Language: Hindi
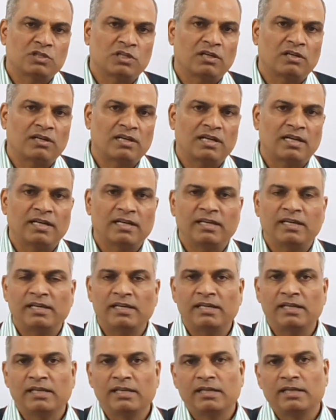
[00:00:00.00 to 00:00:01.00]
चल रहा
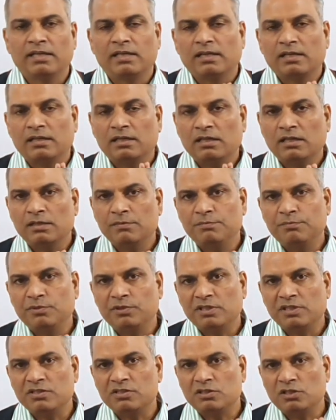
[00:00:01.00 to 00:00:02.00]
है
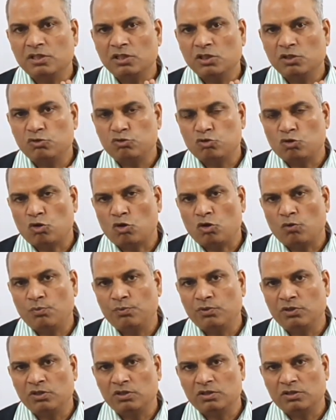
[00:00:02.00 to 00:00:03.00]
कब किसकी जॉब